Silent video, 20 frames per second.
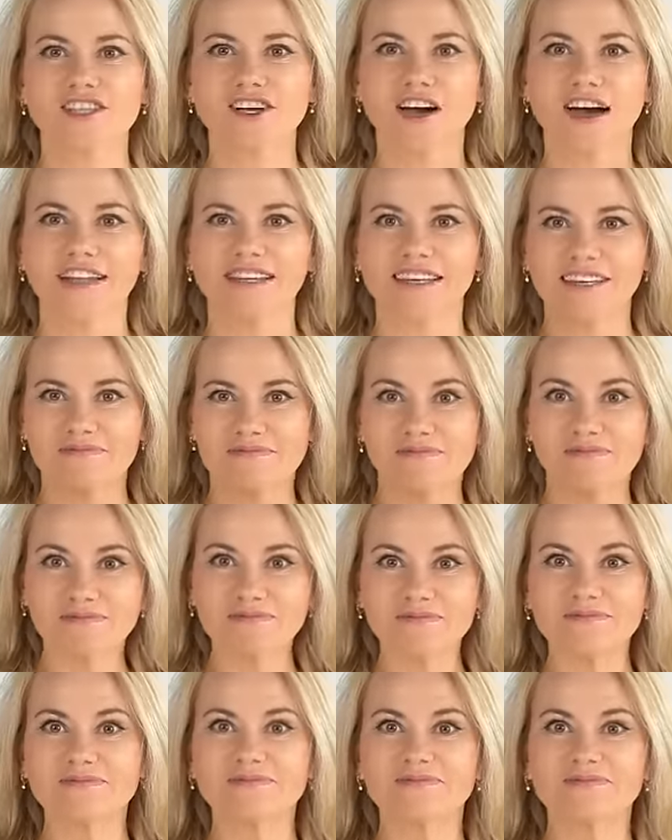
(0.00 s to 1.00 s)
Cześć kochani!
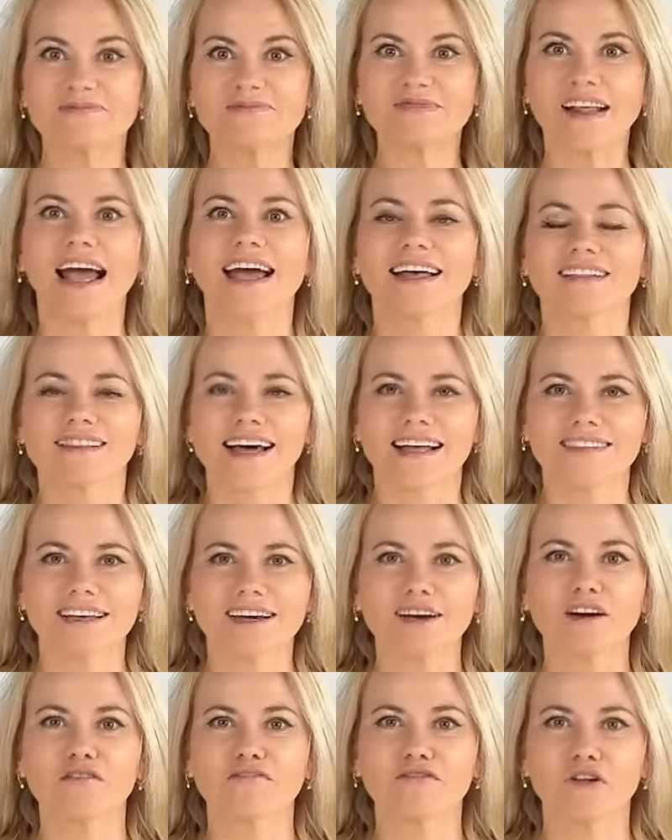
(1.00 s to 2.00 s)
Cześć! Na
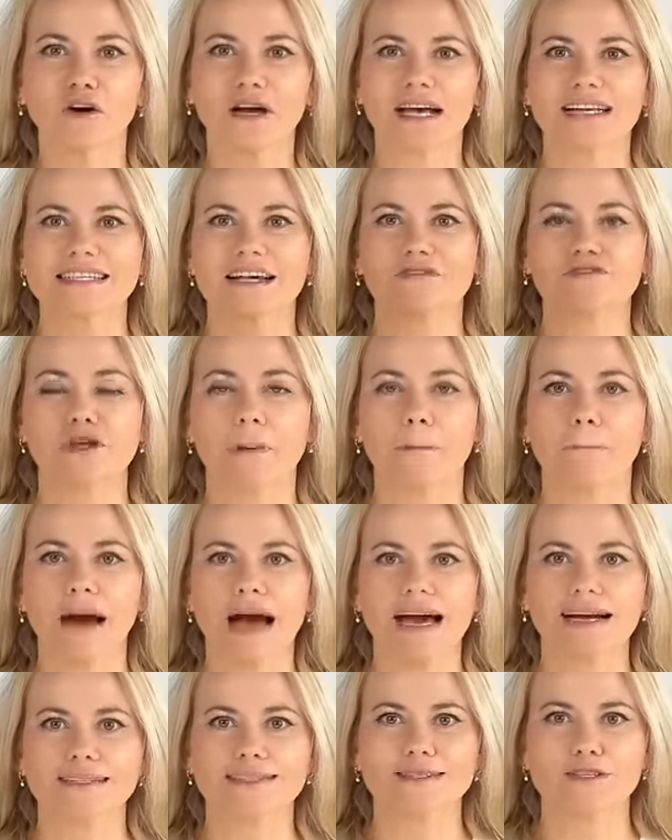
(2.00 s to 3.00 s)
tego vloga zawsze
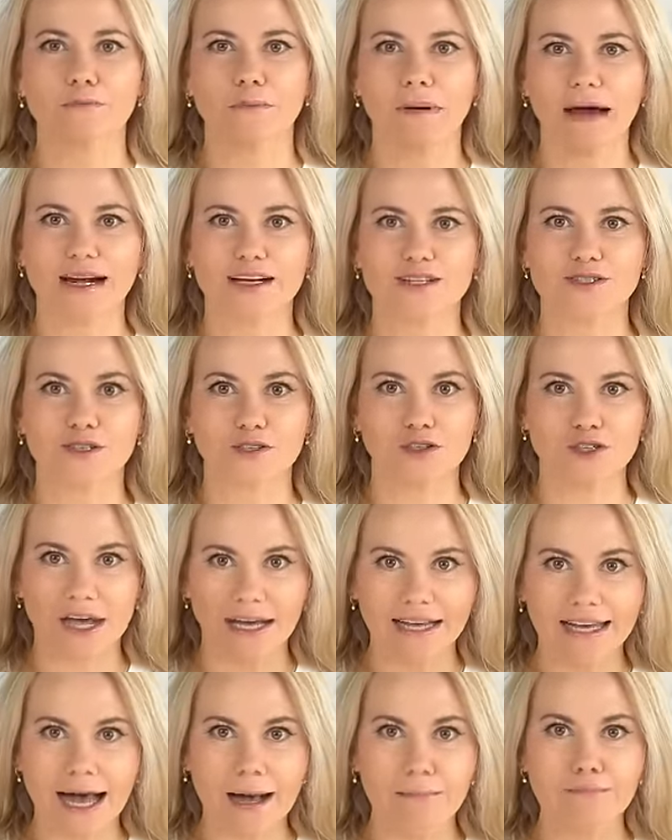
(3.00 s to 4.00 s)
bardzo, bardzo
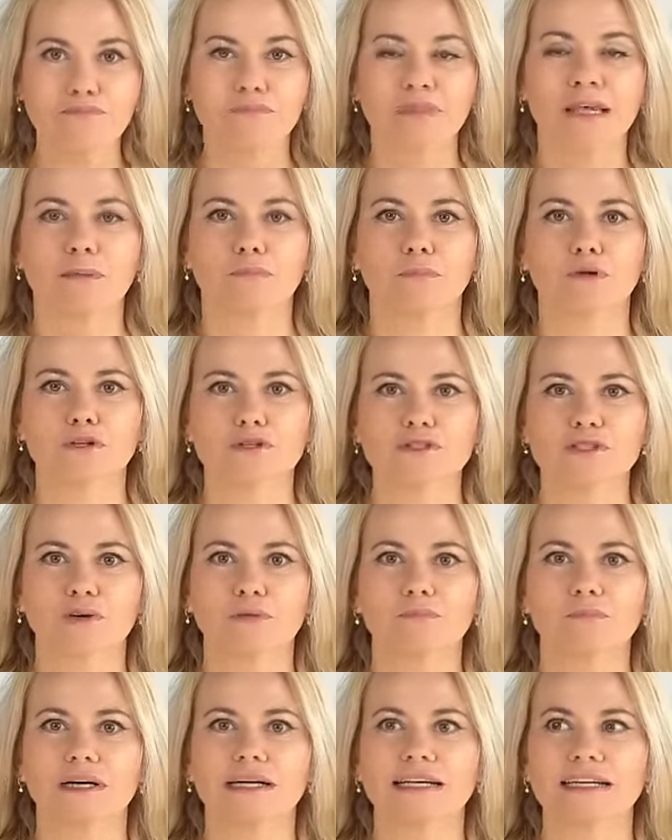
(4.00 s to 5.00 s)
czekam, bo to
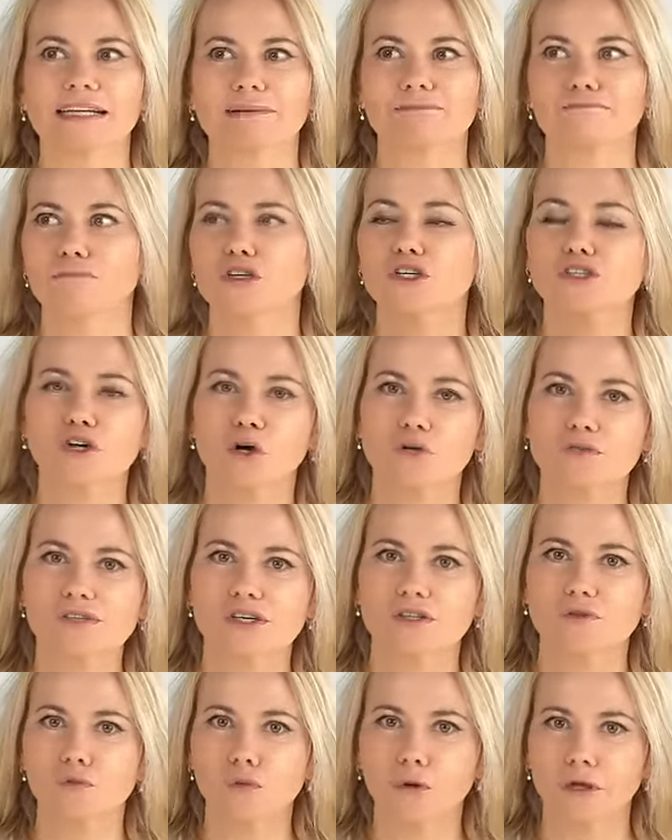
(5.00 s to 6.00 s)
są e,
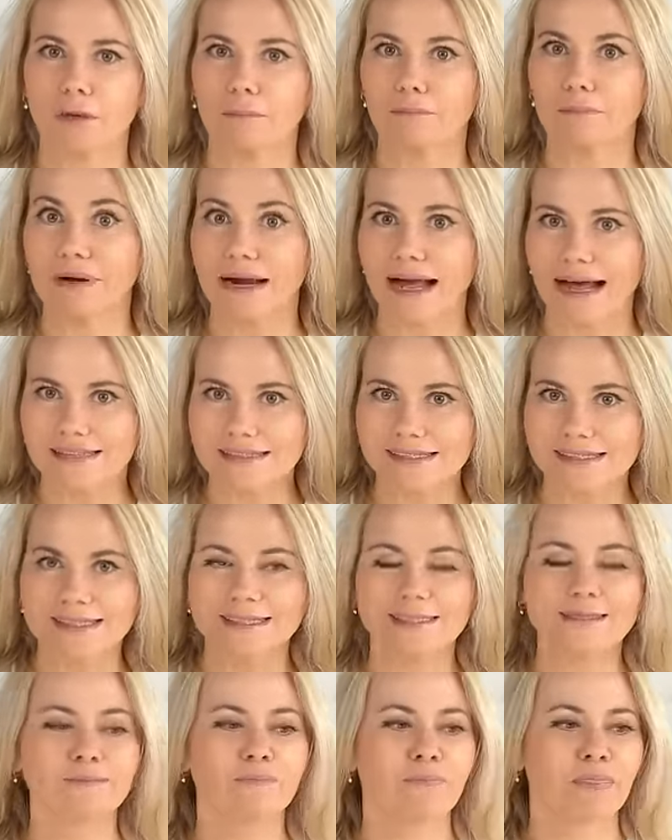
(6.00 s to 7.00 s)
miesiące długiej
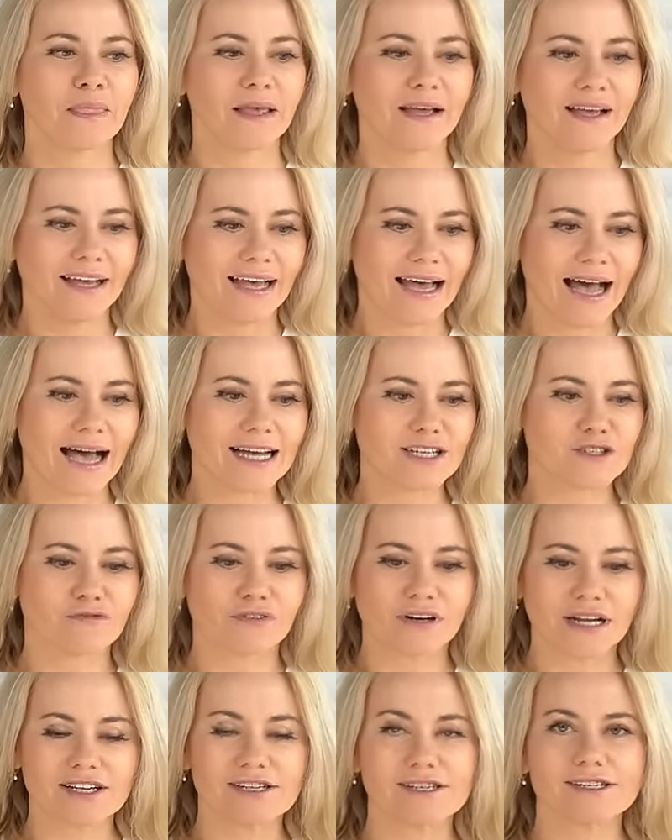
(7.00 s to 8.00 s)
pracy, aż
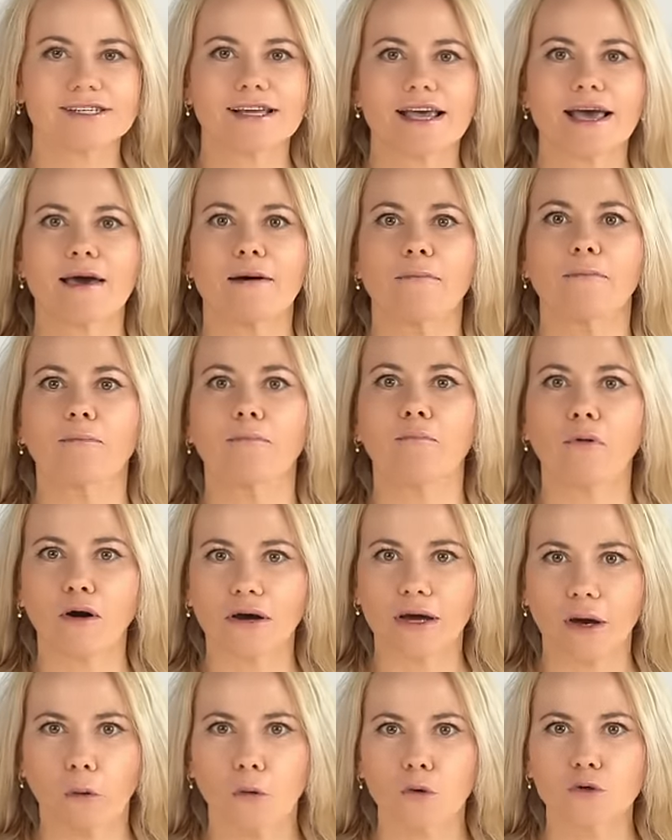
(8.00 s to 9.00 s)
wreszcie
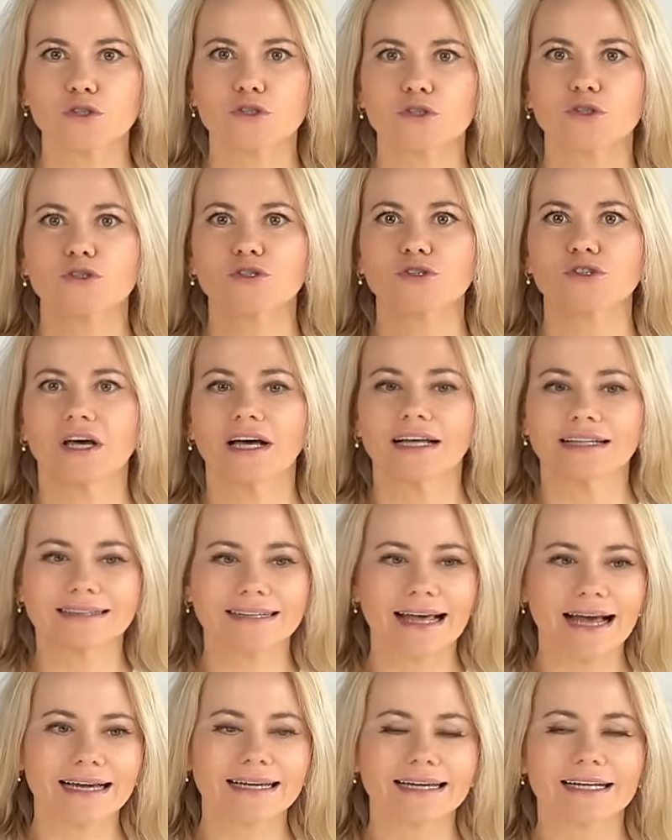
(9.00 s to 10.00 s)
mogę usiąść,
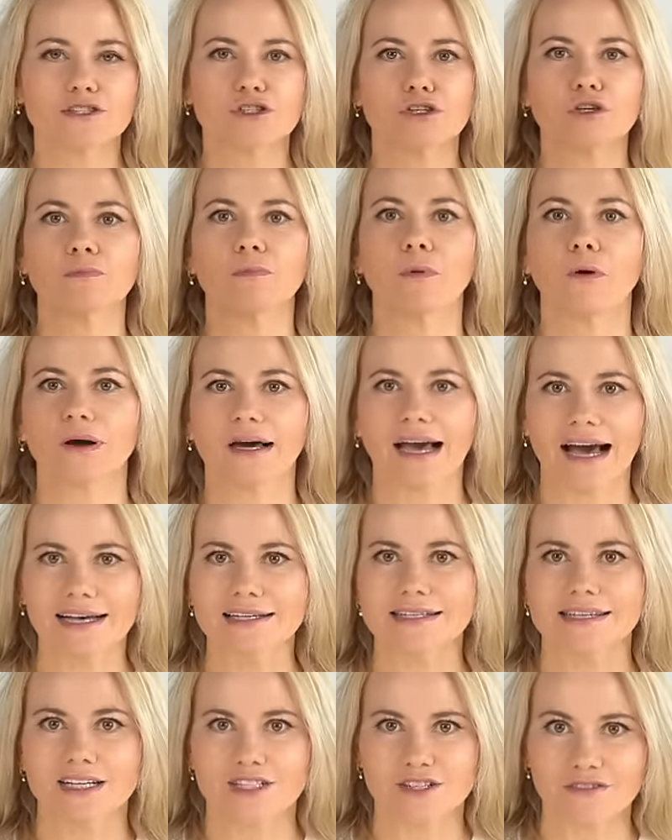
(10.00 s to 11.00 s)
nagrać i
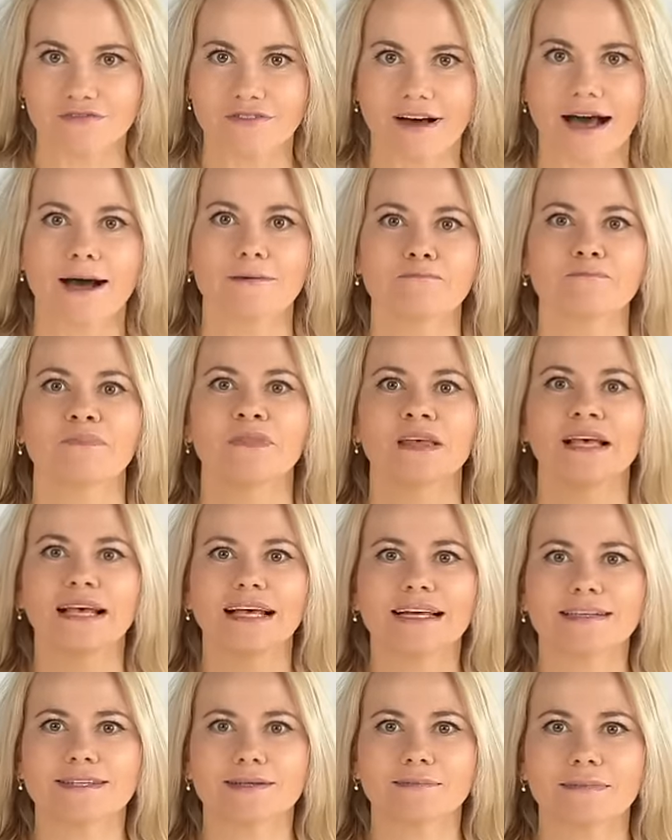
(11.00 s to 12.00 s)
pokazać Wam
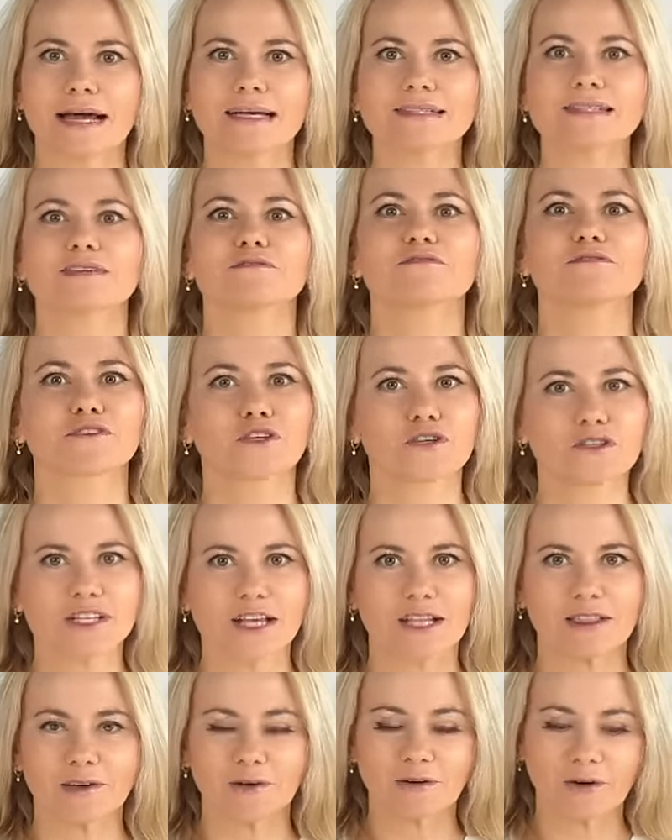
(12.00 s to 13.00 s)
tym razem
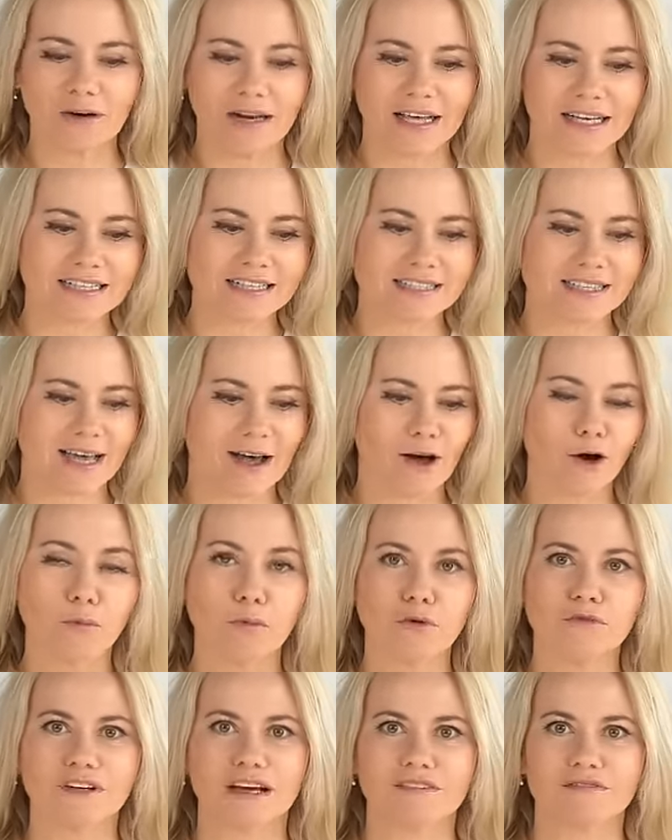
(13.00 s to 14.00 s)
wiosenną kolekcję
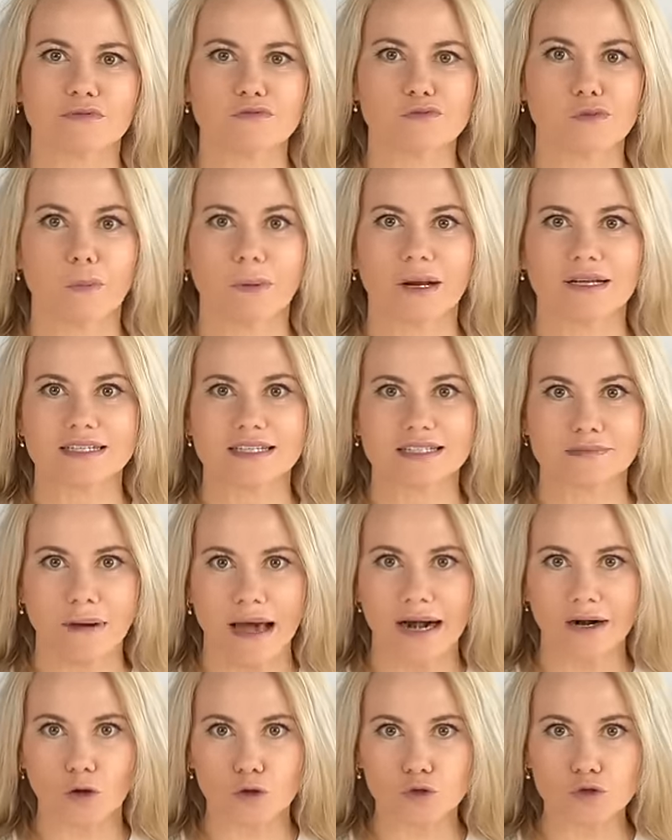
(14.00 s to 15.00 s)
obuwia we współpracy z
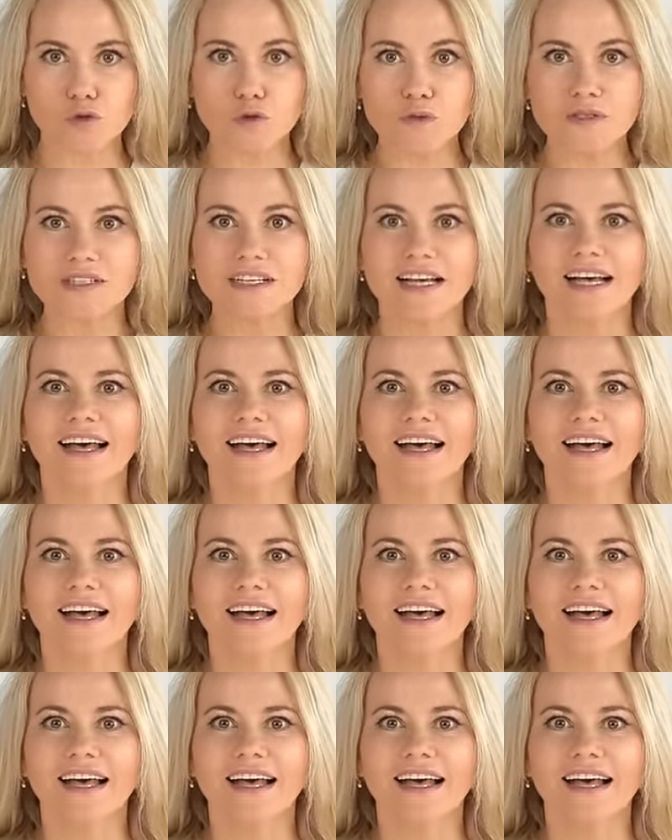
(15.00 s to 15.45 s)
Marko Szus.